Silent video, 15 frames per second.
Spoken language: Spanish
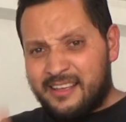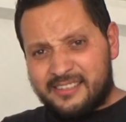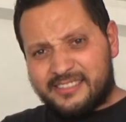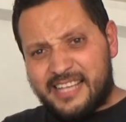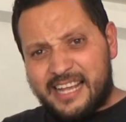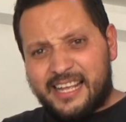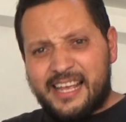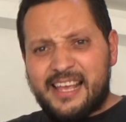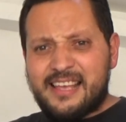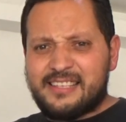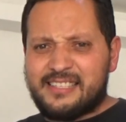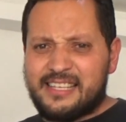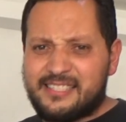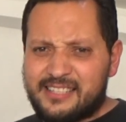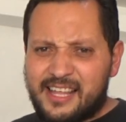Sé que
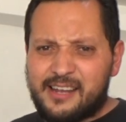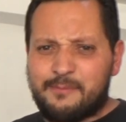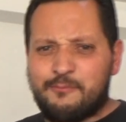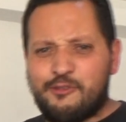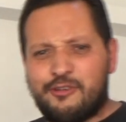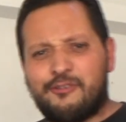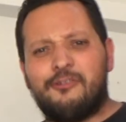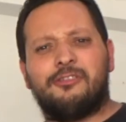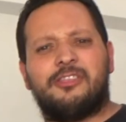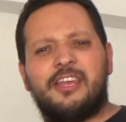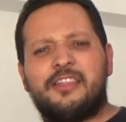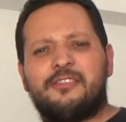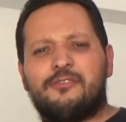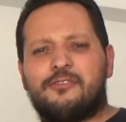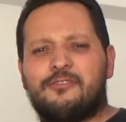has de estar muy
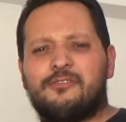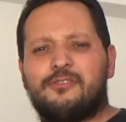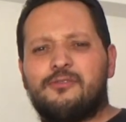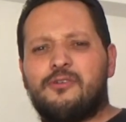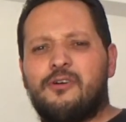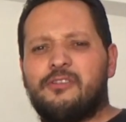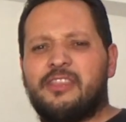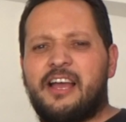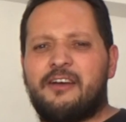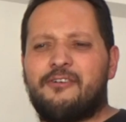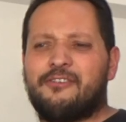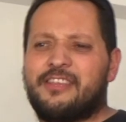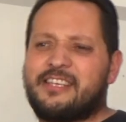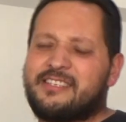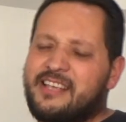contento con tu Honda
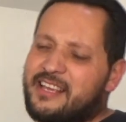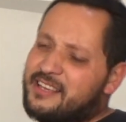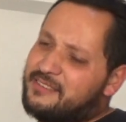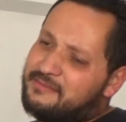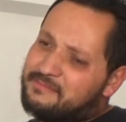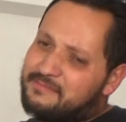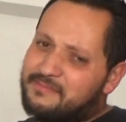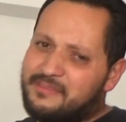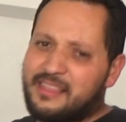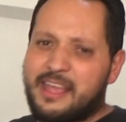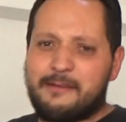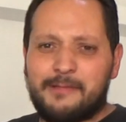Odyssey, ni